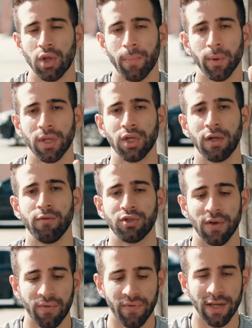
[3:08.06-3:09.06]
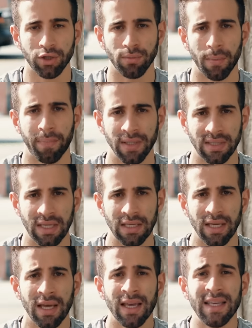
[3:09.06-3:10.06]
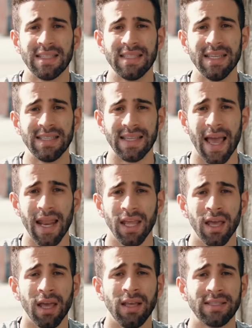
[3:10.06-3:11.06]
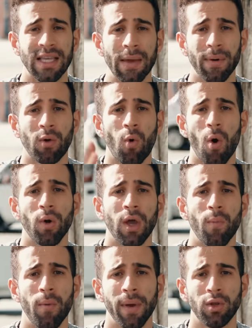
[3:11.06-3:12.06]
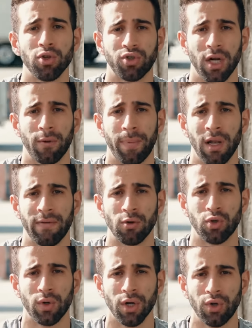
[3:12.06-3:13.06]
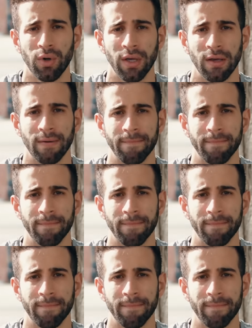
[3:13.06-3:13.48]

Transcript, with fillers: Então é importante que você faça uma pesquisa e se intere e saiba qual que é o momento certo para levar o seu cachorrinho.